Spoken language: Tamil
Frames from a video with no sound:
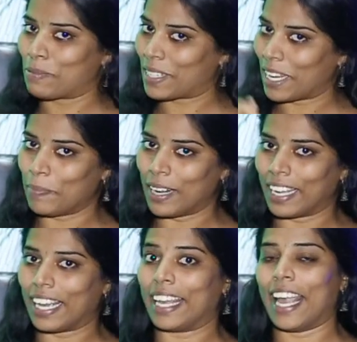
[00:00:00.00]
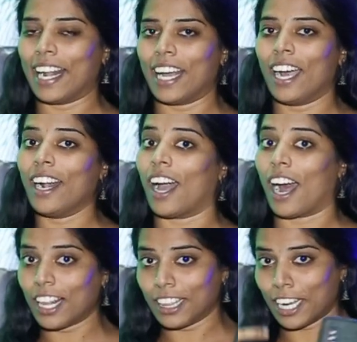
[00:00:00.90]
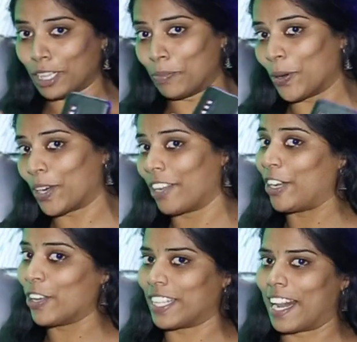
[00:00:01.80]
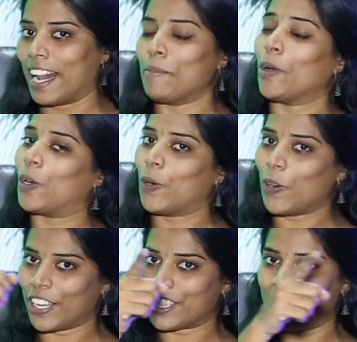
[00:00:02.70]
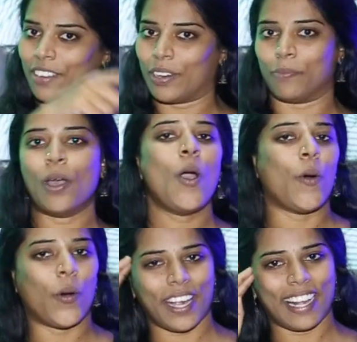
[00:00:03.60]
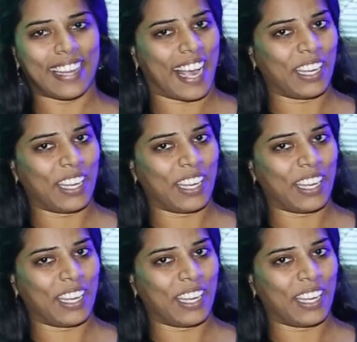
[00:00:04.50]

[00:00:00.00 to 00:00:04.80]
சப்ஸ்கிரைப் பண்ணுங்கள் ஏன்னா நான் அடுத்தடுத்து போகிற வீடியோஸ் எல்லாமே உங்களுக்கு நோட்டிஃபிகேஷனாக வரும் ஓகே